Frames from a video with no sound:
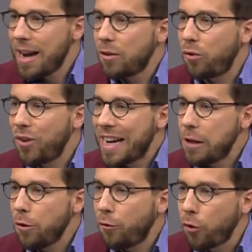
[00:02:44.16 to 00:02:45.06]
Es
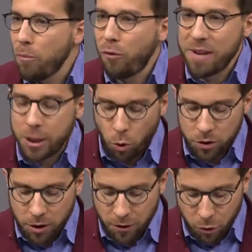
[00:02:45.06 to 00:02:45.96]
fehlen 5
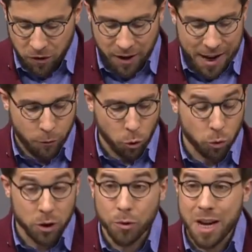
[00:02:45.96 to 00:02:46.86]
Millionen
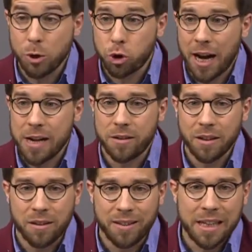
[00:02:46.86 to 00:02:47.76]
Sozialwohnungen und der Bestand
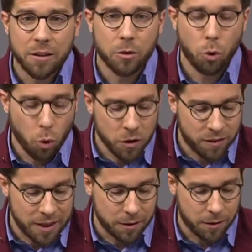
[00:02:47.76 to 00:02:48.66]
sinkt und
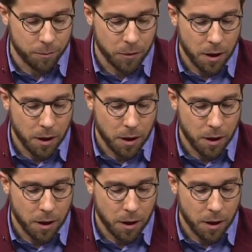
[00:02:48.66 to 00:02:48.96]
sinkt.